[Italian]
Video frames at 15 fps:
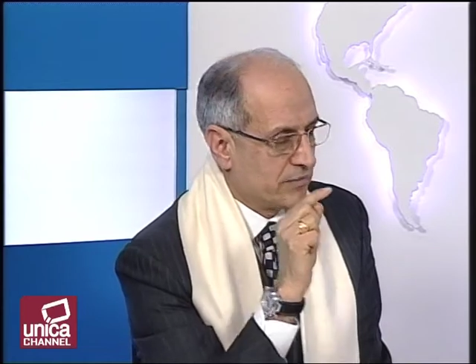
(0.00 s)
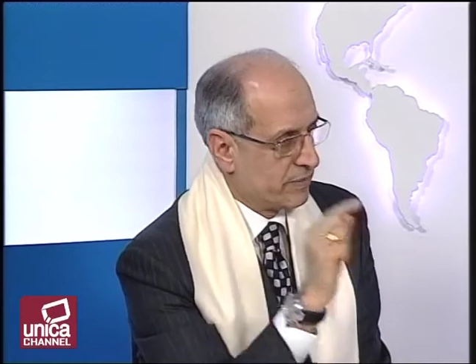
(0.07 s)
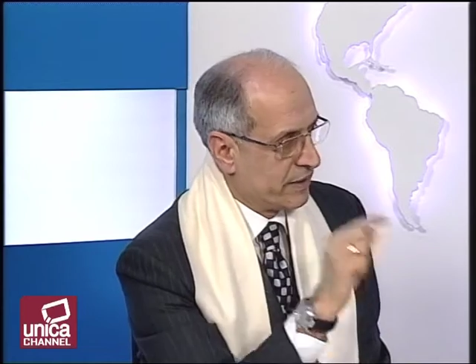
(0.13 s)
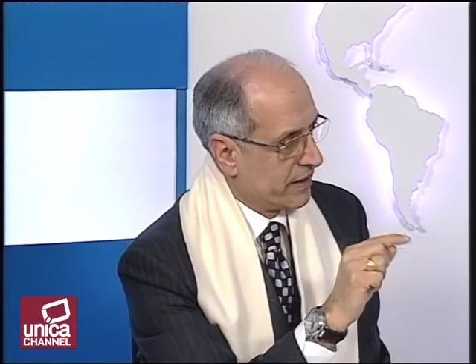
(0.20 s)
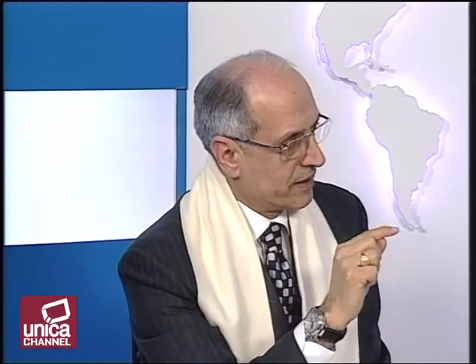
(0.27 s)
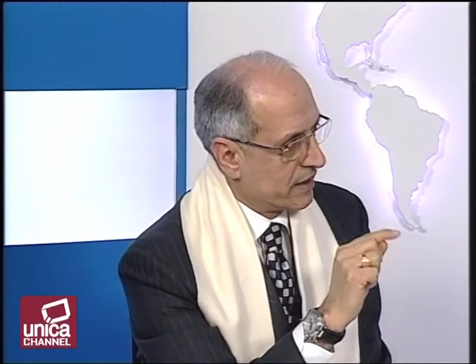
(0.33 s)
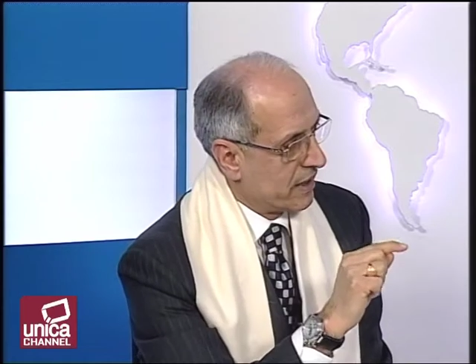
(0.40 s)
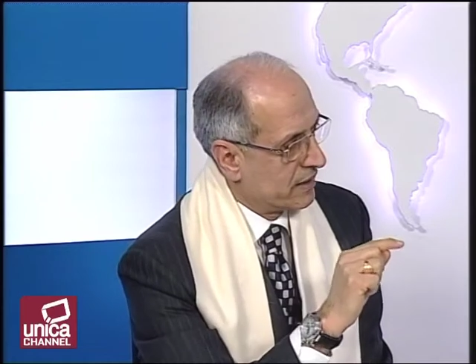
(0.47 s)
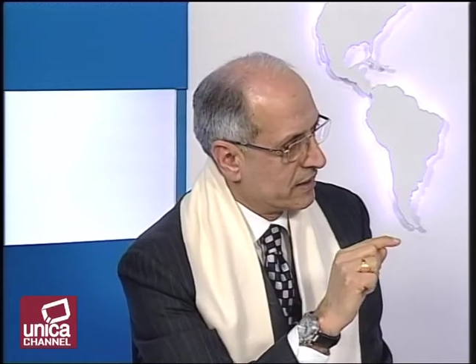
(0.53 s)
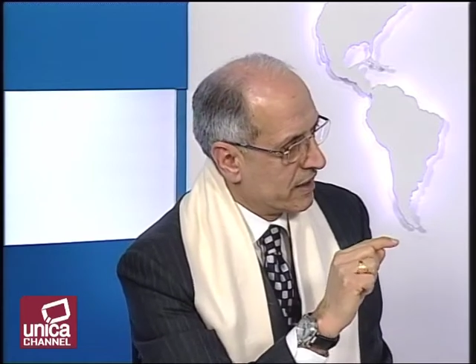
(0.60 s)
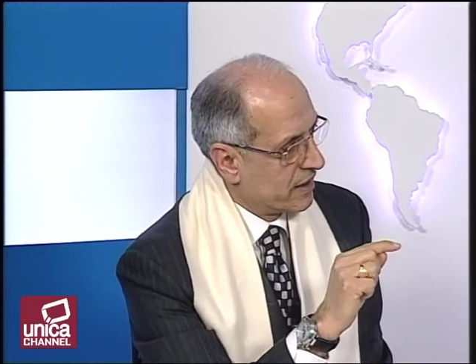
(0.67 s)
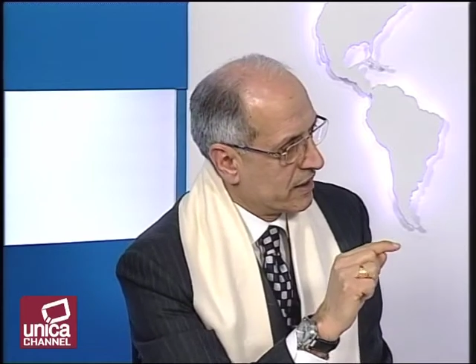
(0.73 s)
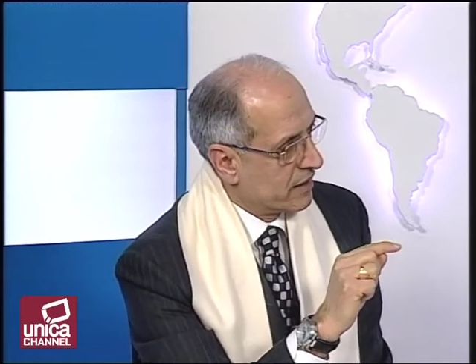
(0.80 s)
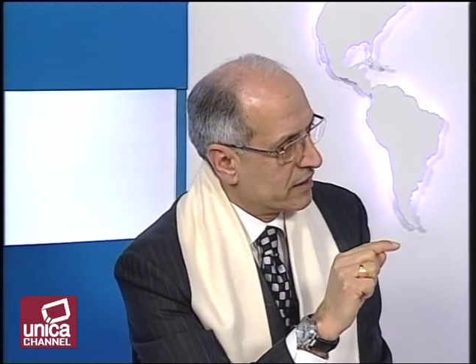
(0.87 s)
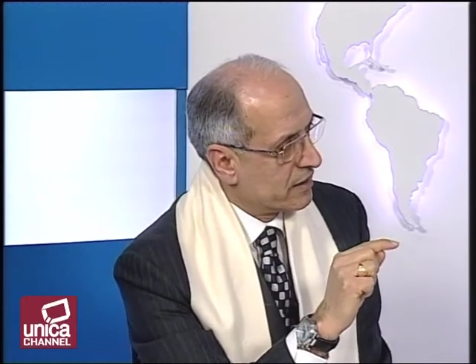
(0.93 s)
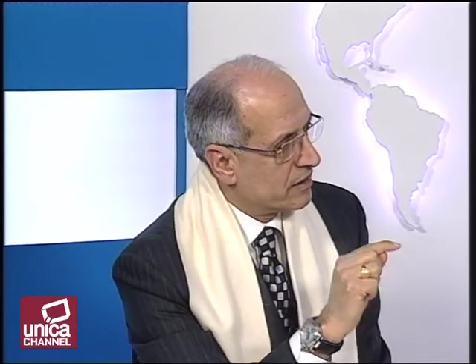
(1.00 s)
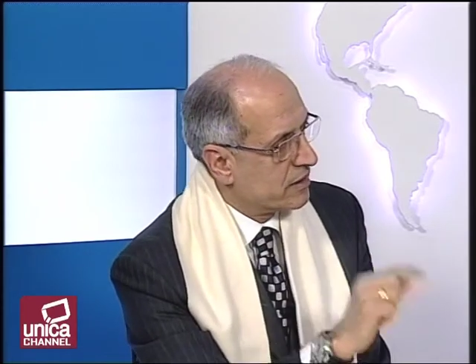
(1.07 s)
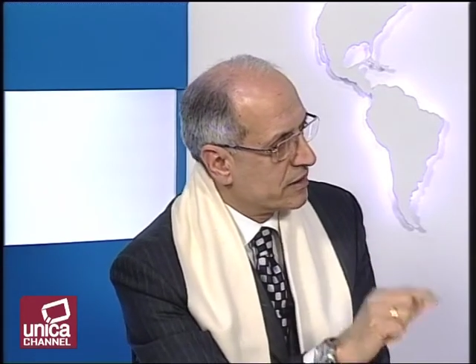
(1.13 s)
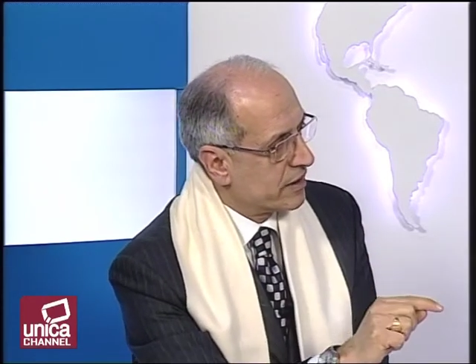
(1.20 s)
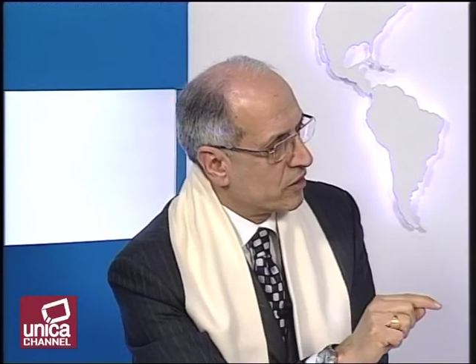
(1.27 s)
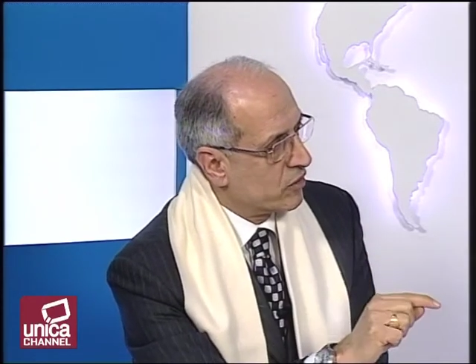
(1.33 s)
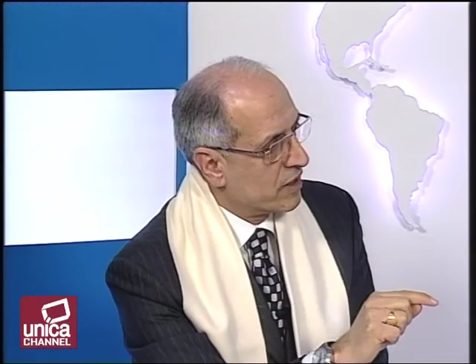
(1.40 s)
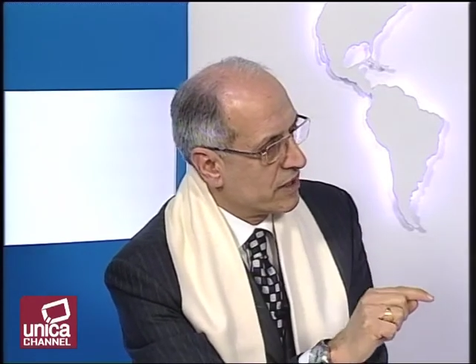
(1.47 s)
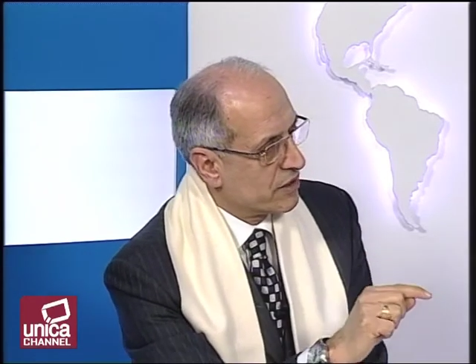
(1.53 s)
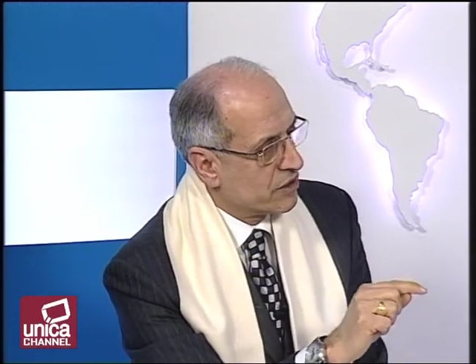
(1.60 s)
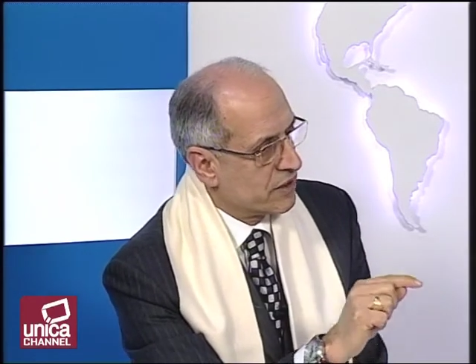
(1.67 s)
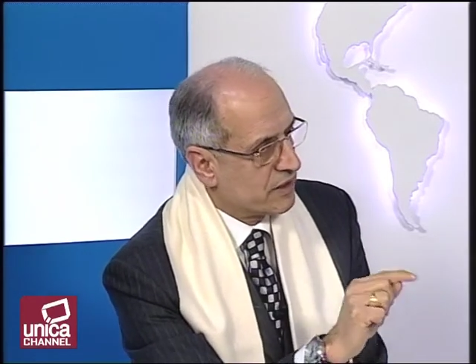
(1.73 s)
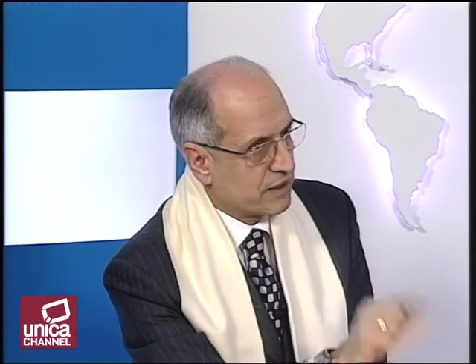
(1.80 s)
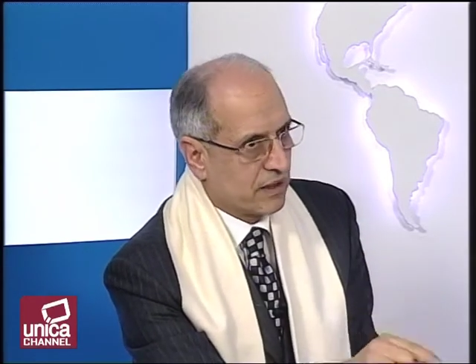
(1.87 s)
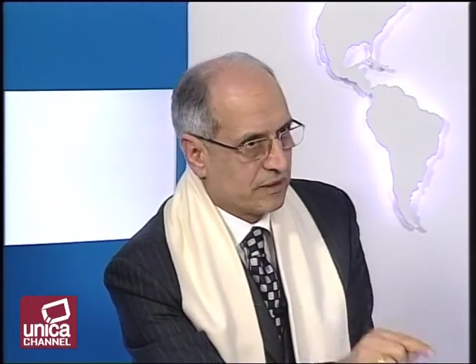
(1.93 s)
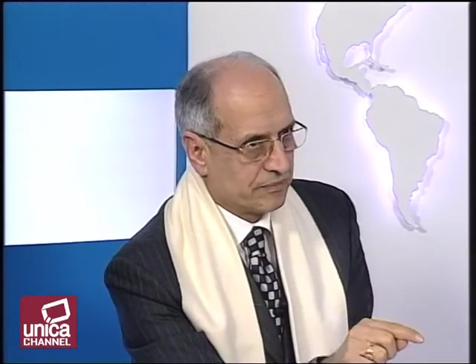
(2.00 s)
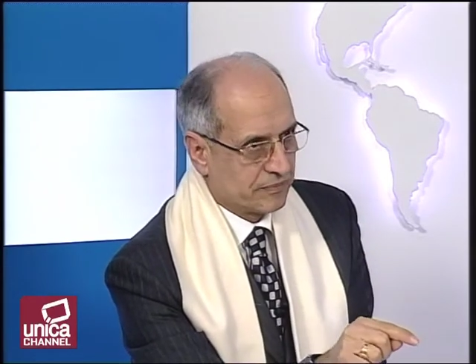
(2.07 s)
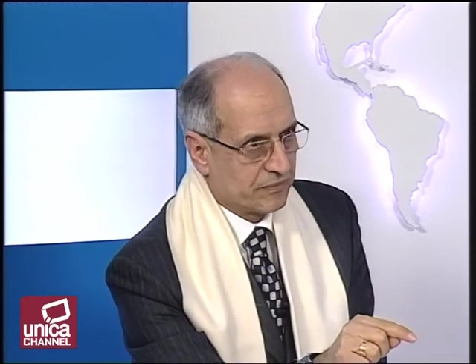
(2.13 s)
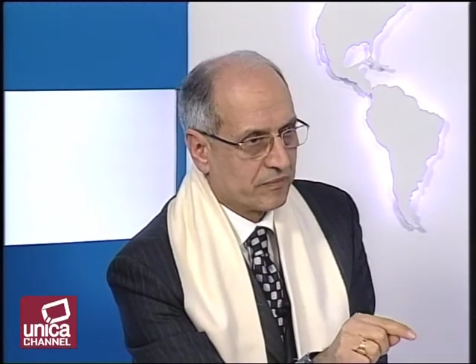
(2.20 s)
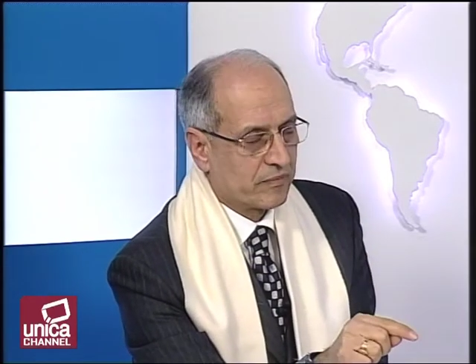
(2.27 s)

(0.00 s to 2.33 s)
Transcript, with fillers: per andare a aggredire quella città,